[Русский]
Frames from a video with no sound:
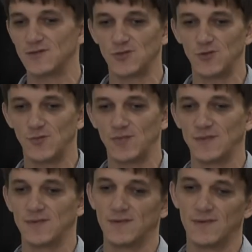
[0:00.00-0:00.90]

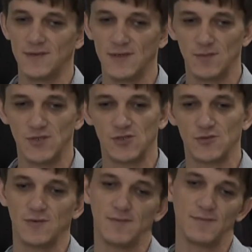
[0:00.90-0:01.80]
чтобы им
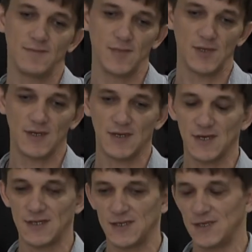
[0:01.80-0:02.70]
еще была
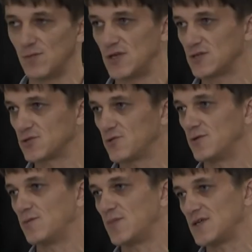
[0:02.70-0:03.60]
какая-то
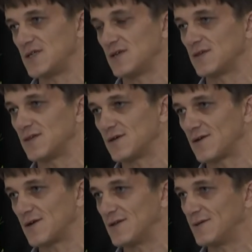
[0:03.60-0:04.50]
небольшой презент,
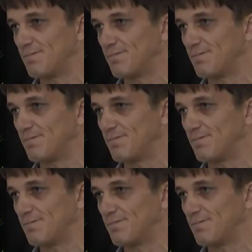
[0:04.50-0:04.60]
награда.